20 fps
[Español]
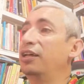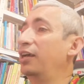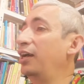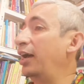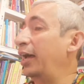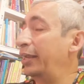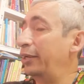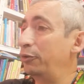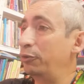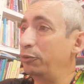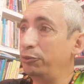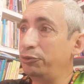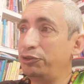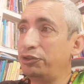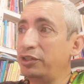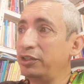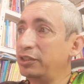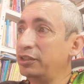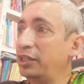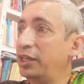a no
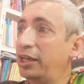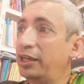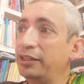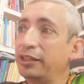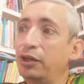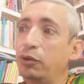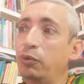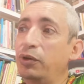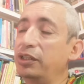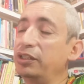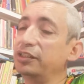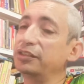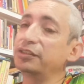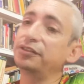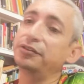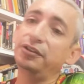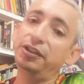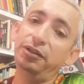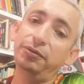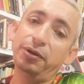ser ya
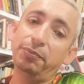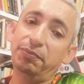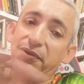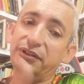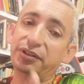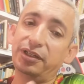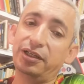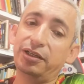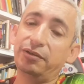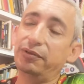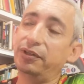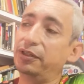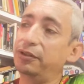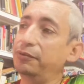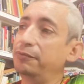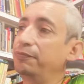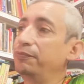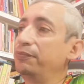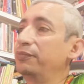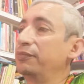adecuadas y va a empezar a ver
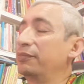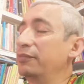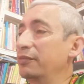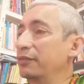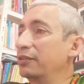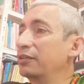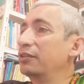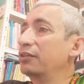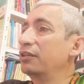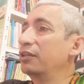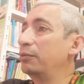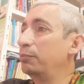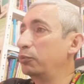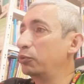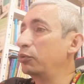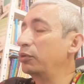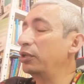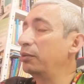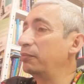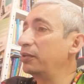el
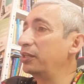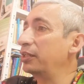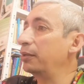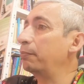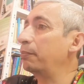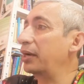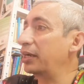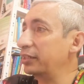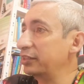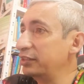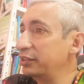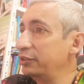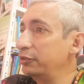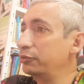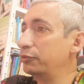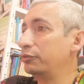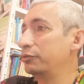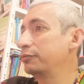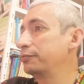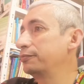problema de
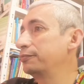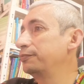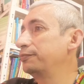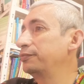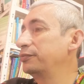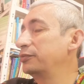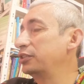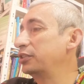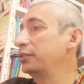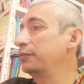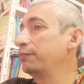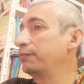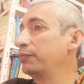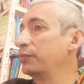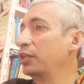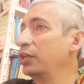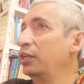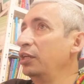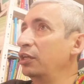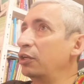Parkinson. ¿Sí?
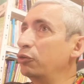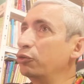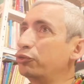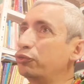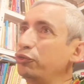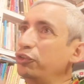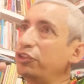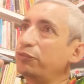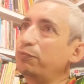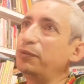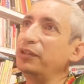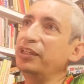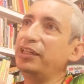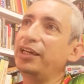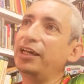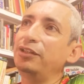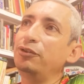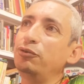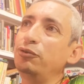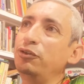Lo estoy
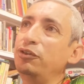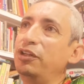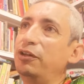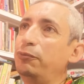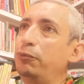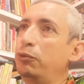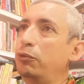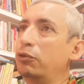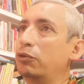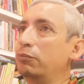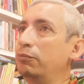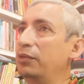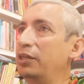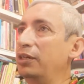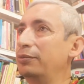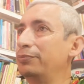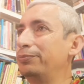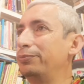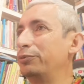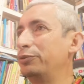explicando de una
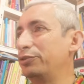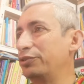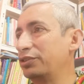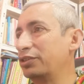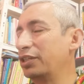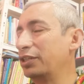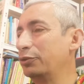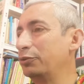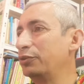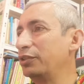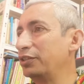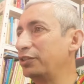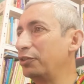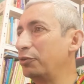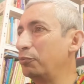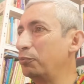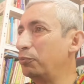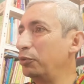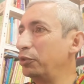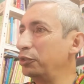forma, pues trato de
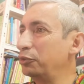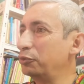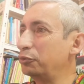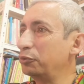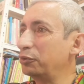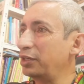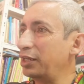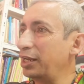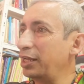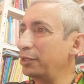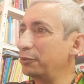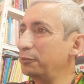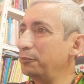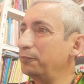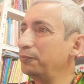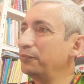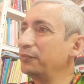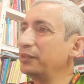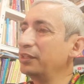ser un poquito claro.